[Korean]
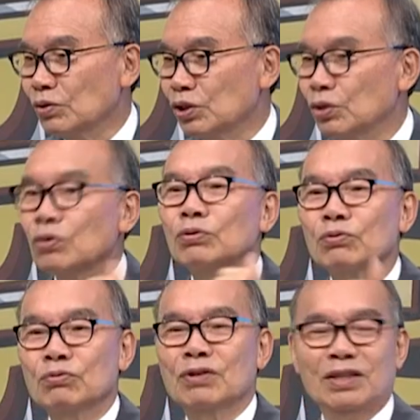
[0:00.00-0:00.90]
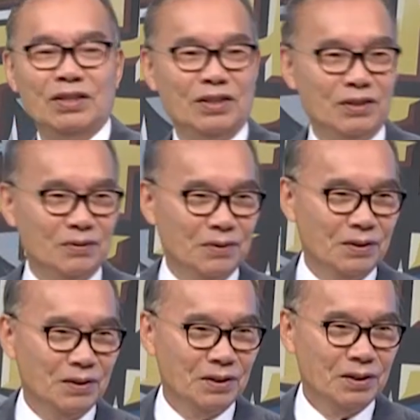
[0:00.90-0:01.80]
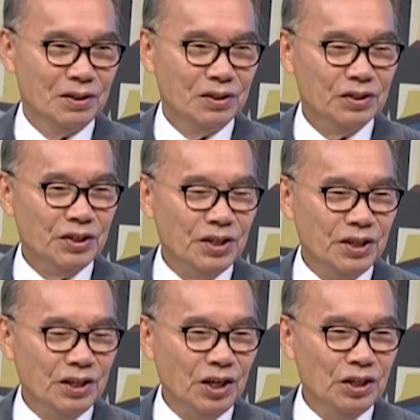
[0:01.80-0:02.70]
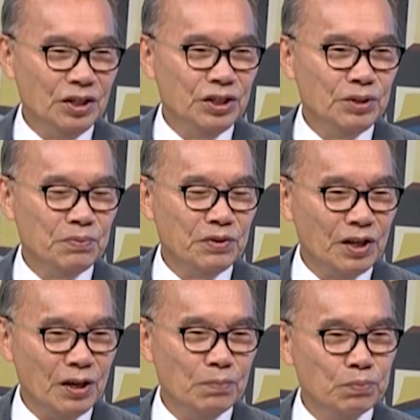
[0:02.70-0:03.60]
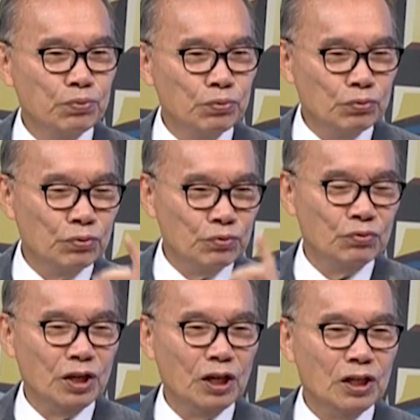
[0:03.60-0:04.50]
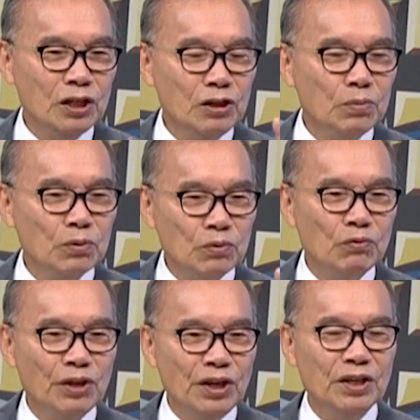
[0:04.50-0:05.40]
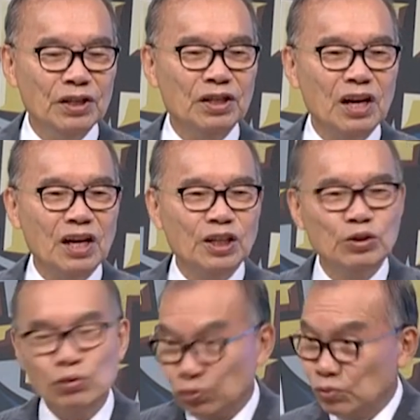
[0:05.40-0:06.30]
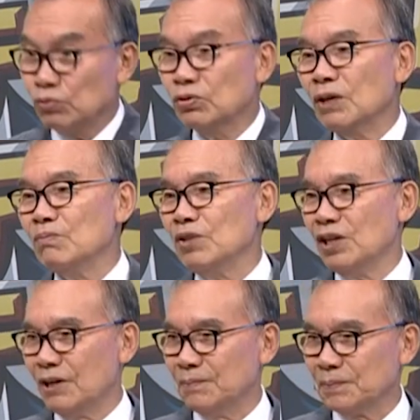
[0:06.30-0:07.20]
또 기독교 국가들이요 세계 20대 부국 중에 일본 외에는 다 기독교 국가입니다.